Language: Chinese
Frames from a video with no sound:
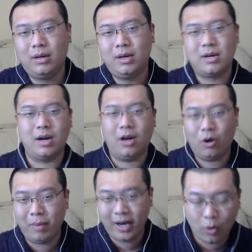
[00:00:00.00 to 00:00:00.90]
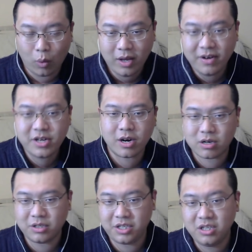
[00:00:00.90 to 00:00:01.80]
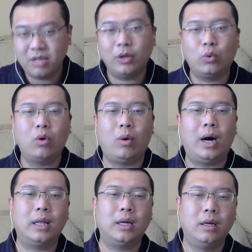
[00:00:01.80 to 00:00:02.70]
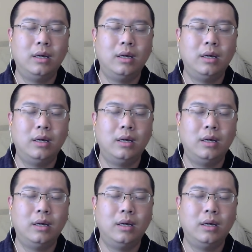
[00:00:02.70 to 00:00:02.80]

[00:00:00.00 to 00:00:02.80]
然后美国因为这个事儿经济被拖垮了，